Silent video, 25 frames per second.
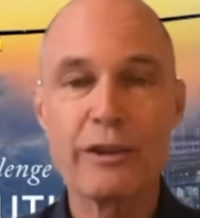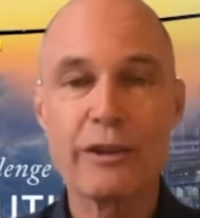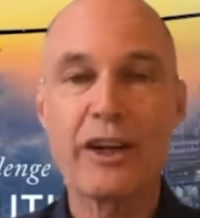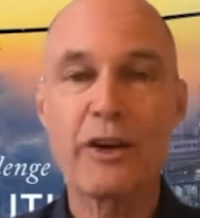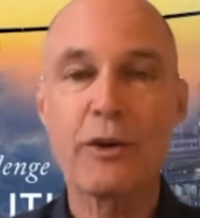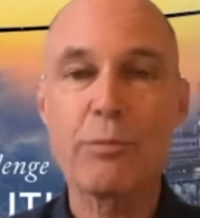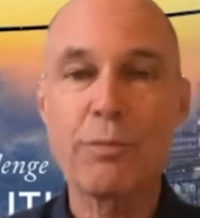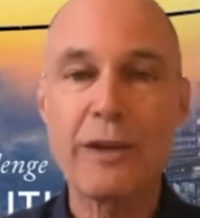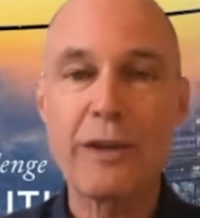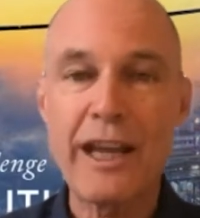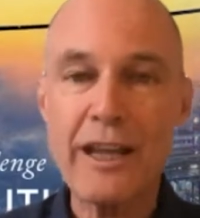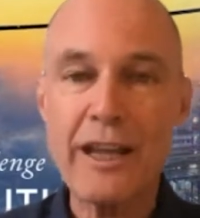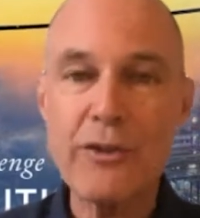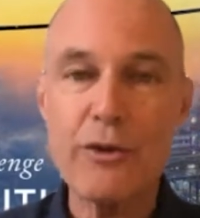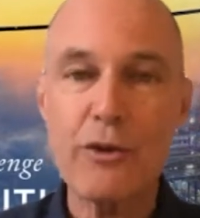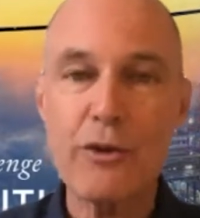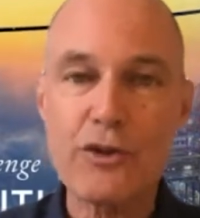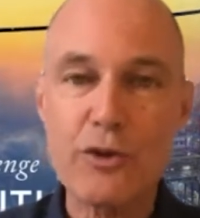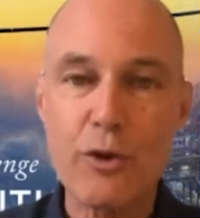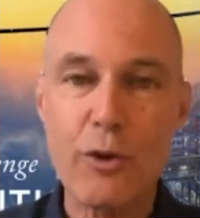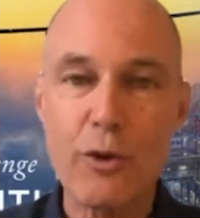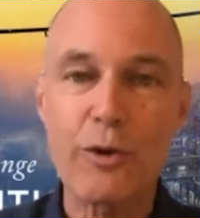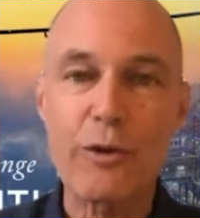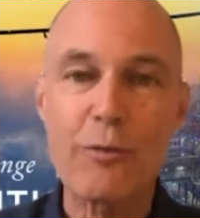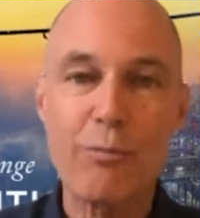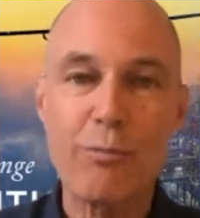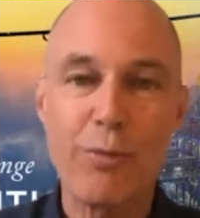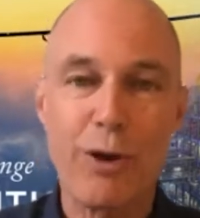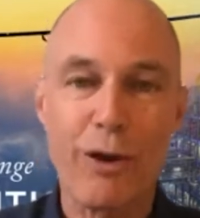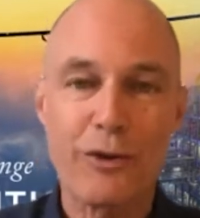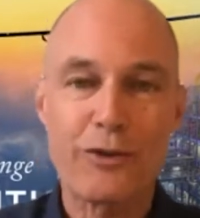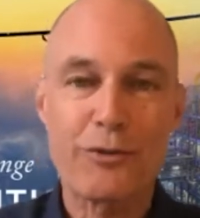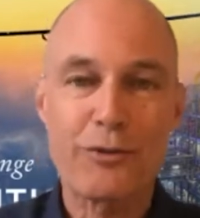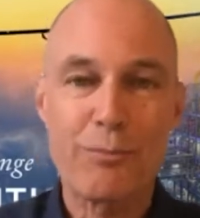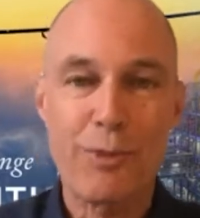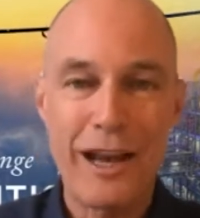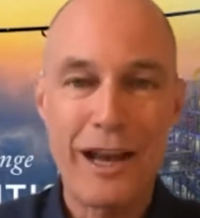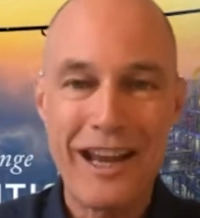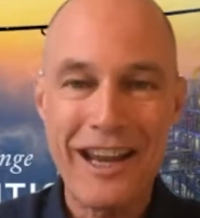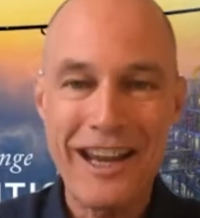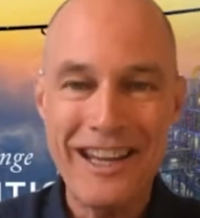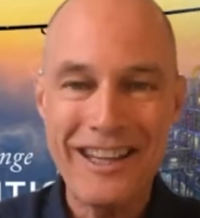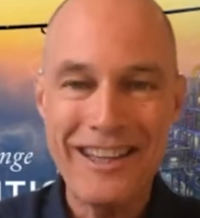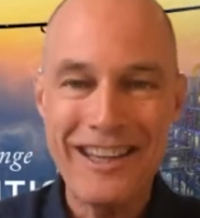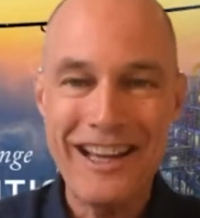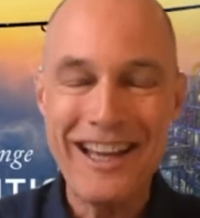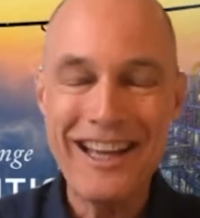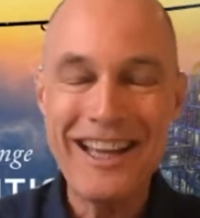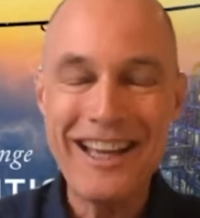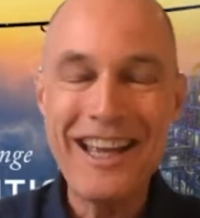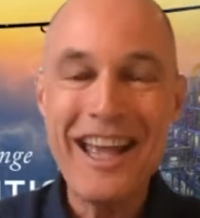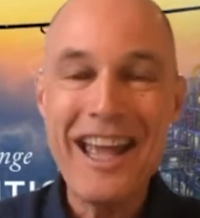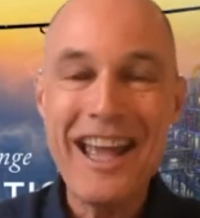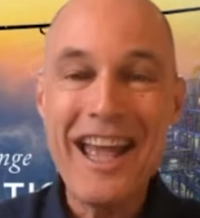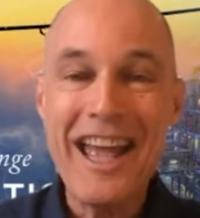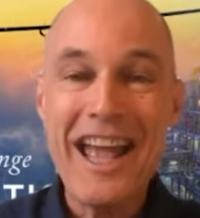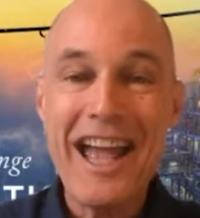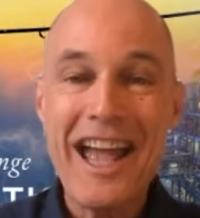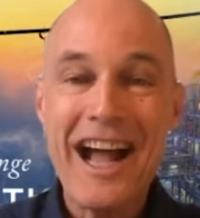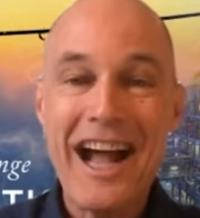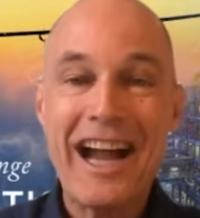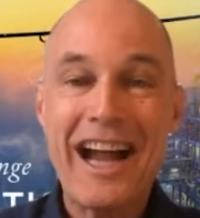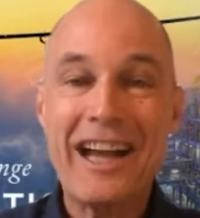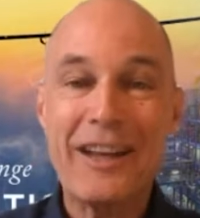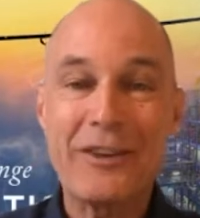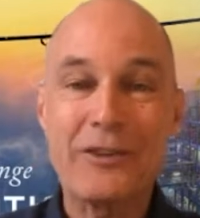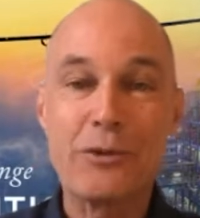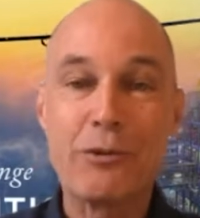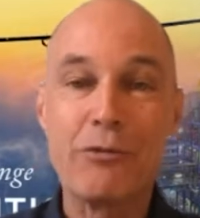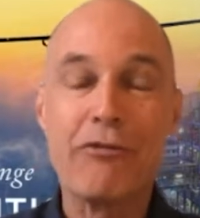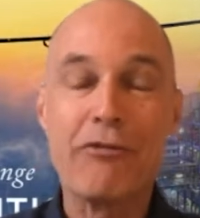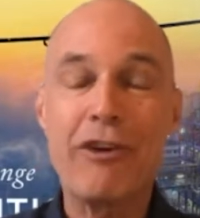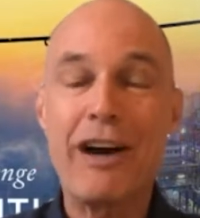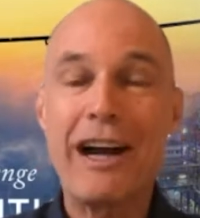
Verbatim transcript: Çünkü daha önce denenmemiş bir teknolojiyle